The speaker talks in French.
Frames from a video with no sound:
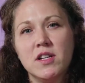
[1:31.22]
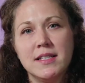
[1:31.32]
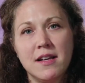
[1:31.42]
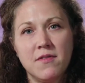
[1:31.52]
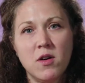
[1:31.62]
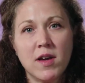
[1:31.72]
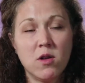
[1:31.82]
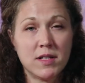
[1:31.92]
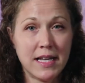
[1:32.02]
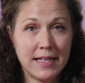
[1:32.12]
que les enfants
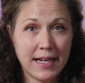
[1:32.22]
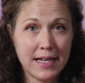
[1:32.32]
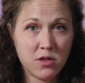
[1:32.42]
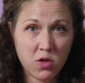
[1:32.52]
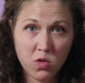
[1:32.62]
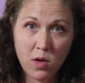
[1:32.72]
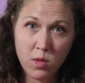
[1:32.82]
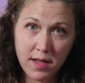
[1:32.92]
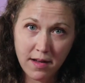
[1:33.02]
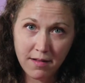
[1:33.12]
auxquels on s'adresse de 2 à
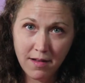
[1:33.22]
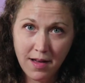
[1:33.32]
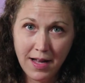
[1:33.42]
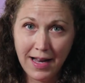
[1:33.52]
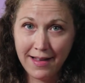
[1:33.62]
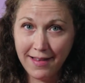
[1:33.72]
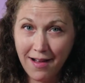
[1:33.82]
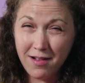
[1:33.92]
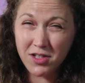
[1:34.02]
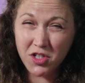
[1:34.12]
8 ans la
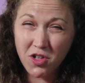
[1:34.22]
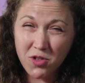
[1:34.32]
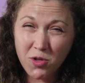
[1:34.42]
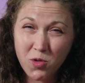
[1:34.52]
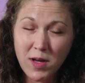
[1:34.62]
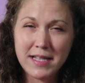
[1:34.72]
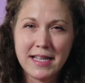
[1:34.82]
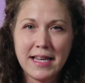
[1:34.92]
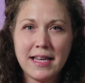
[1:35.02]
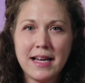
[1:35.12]
tranche de 2 à
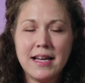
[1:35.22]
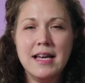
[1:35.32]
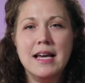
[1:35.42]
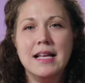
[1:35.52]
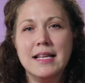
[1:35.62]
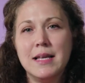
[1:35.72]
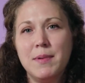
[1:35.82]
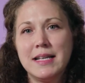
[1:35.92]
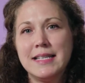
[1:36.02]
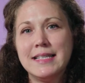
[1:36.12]
5 ans, les
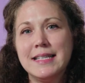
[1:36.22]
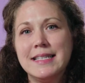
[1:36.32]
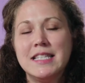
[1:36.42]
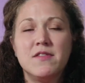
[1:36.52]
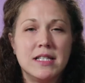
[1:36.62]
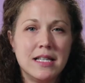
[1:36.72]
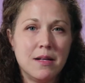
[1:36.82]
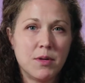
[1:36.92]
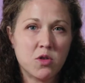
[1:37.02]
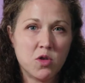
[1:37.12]
déplacer, c'est
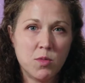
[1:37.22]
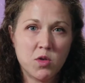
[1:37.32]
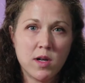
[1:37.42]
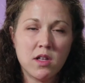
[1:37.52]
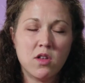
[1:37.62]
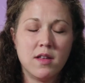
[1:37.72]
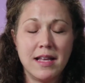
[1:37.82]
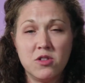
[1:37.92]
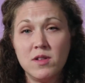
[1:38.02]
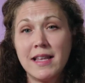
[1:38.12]
difficile parce qu'on a besoin
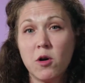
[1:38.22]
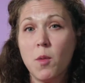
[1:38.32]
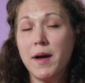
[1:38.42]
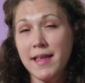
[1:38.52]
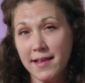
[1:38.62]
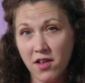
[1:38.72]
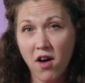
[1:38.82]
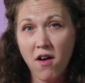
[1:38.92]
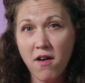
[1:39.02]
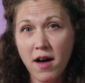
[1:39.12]
d'adultes
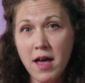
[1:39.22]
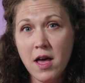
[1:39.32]
accompagnateurs.